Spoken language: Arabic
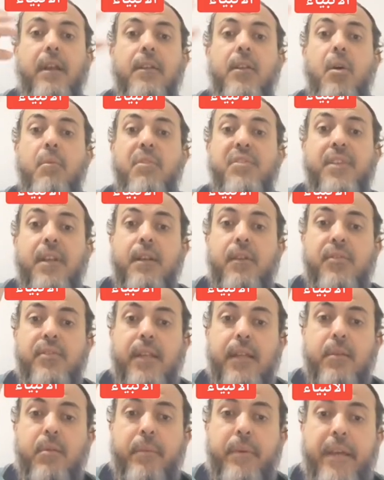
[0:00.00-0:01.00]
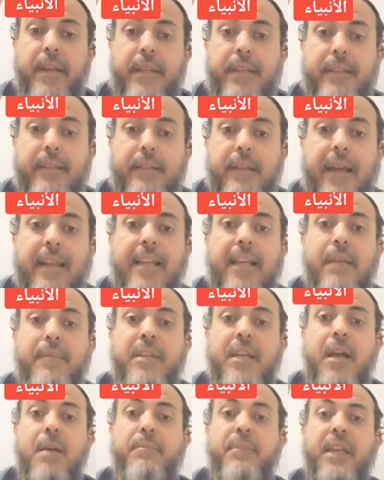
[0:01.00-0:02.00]
اللهم صل وسلم وبارك على
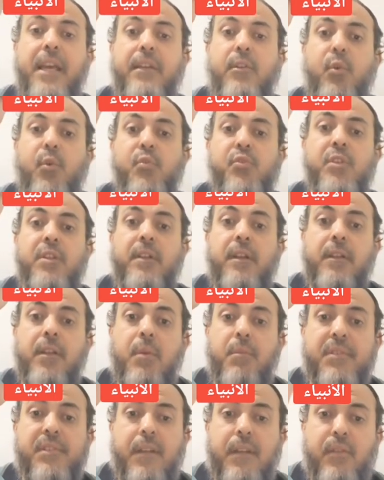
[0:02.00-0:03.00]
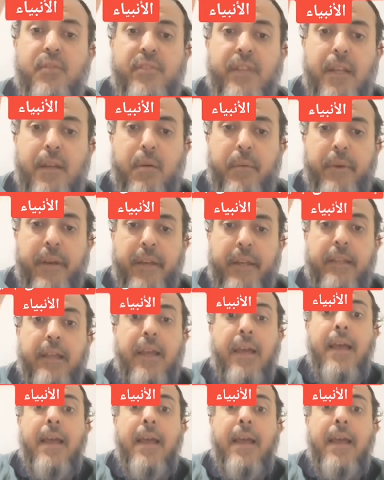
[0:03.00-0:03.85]
جميع أنبيائك ورسلك، اللهم صل وسلم وبارك